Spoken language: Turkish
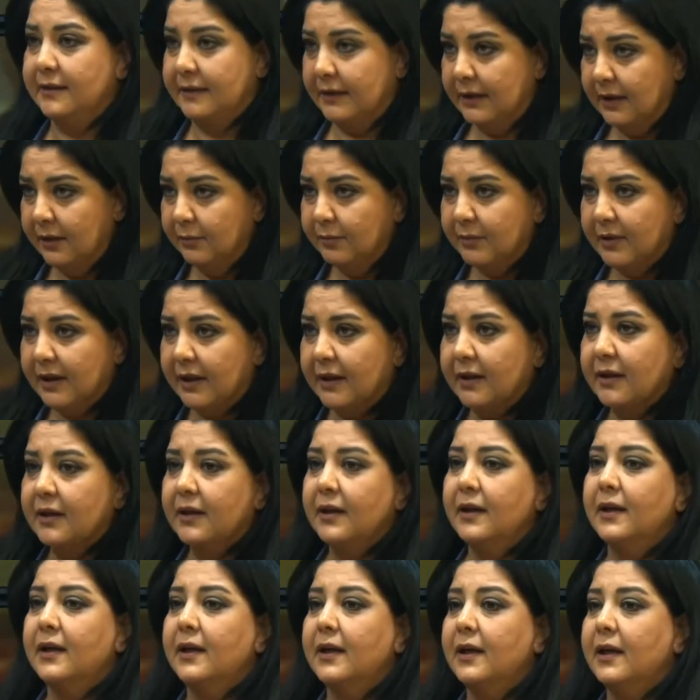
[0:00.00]
değil mi?
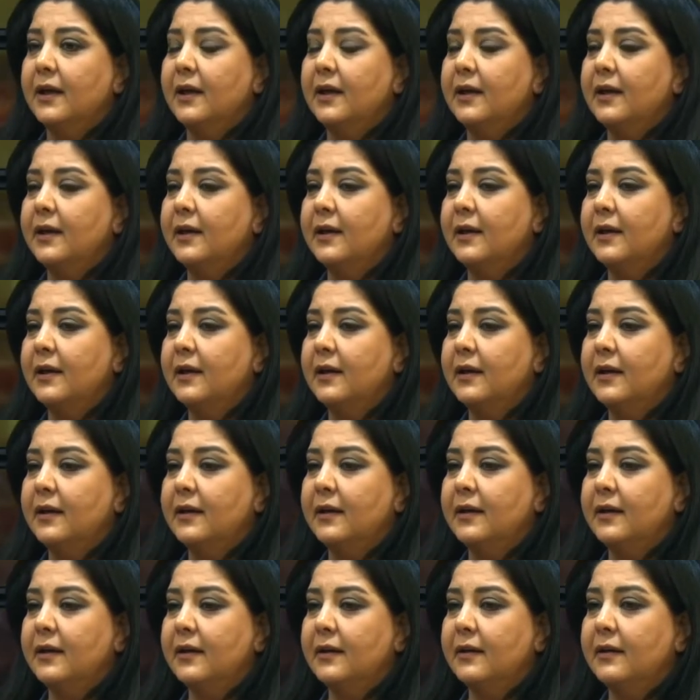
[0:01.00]
Evet.
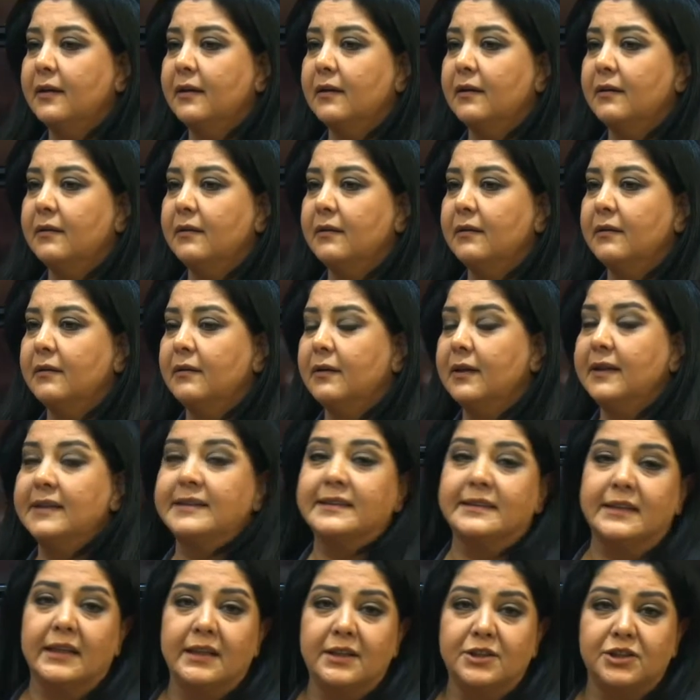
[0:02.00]
Ee,
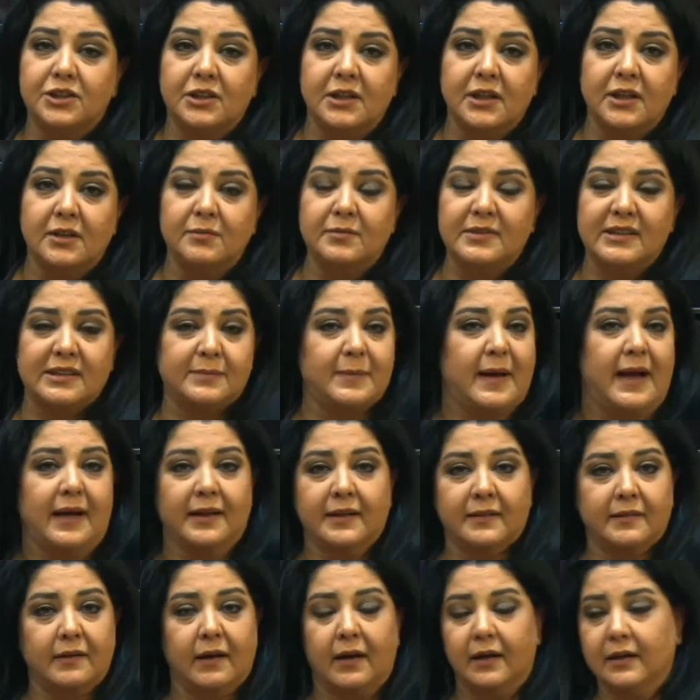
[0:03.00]
izleyicilerimiz
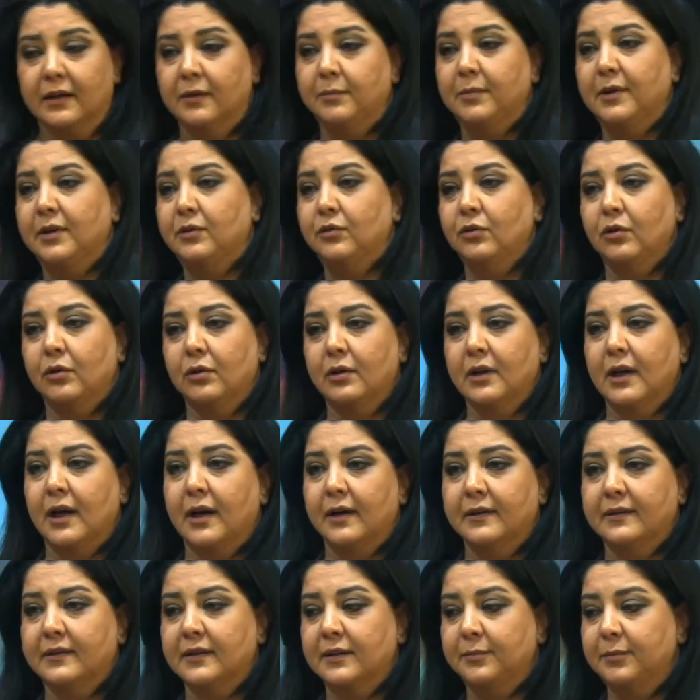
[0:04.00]
belki takip
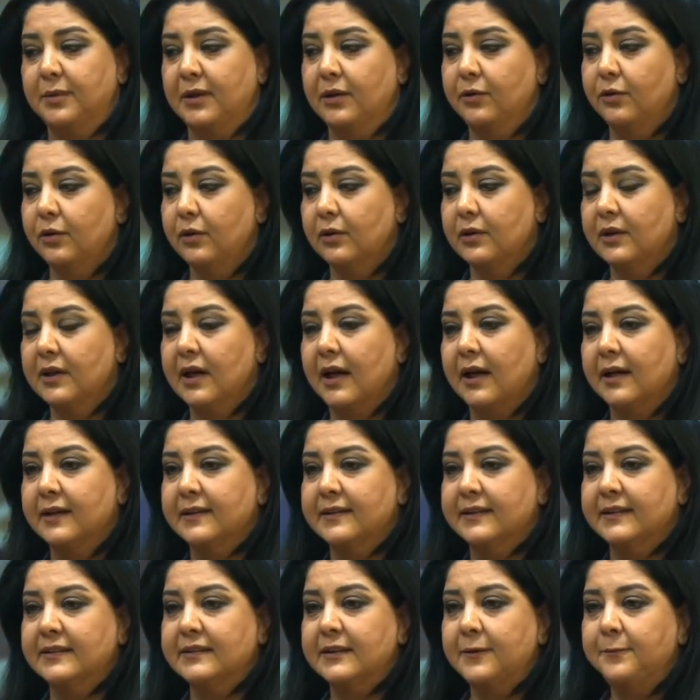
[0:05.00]
ediyorlardır,
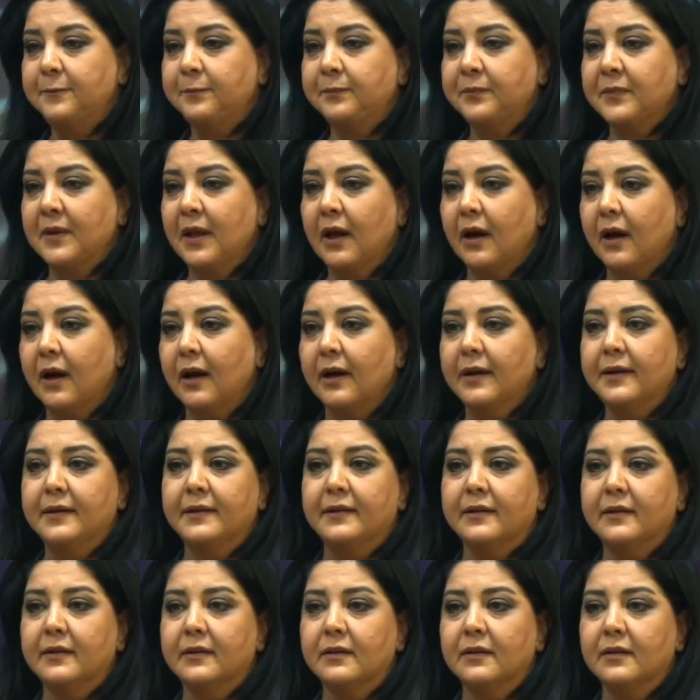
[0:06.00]
biliyorlardır.
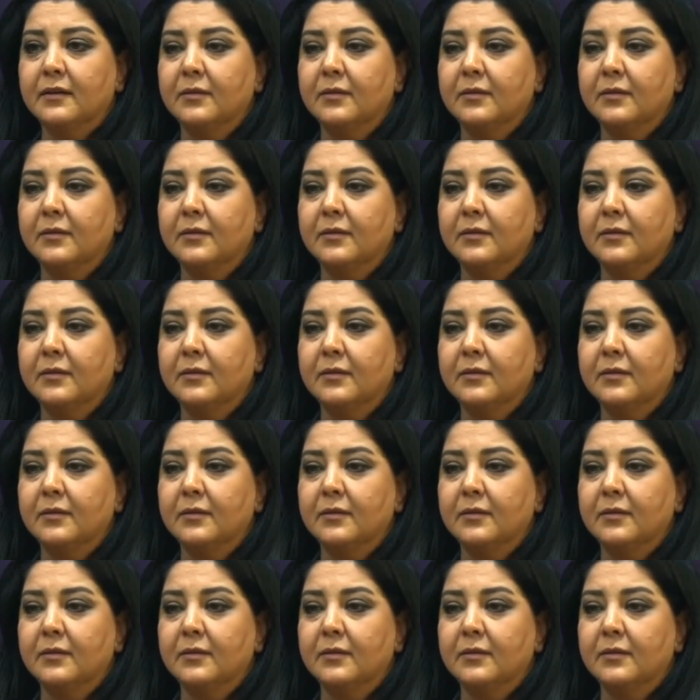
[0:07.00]
Aynı